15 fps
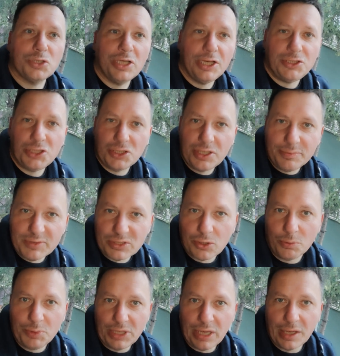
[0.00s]
Czy leci dym z
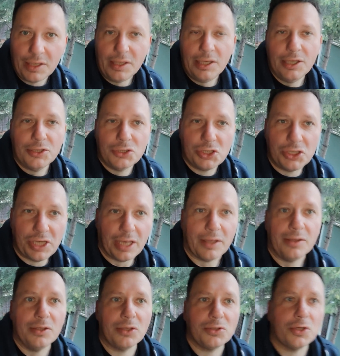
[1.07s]
komina, czy nie.
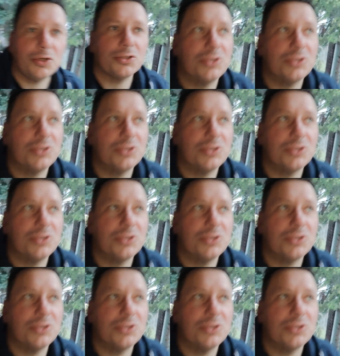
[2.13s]
No to